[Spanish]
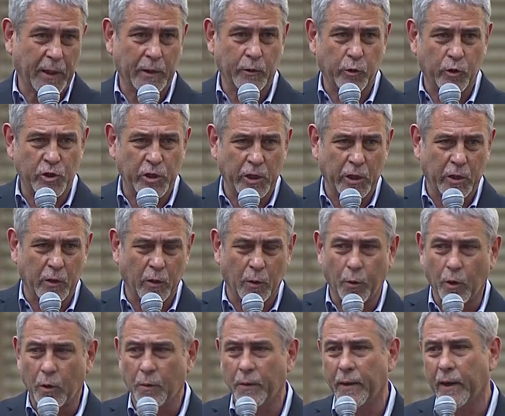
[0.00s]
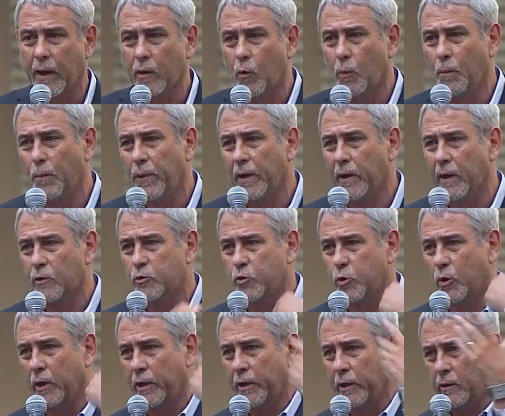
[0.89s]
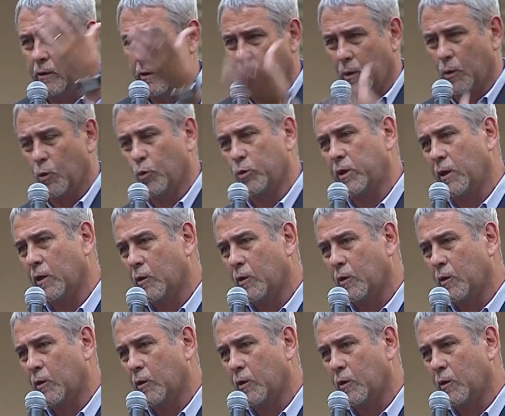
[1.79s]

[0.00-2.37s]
a estos chicos volver a cumplir el sueño que ustedes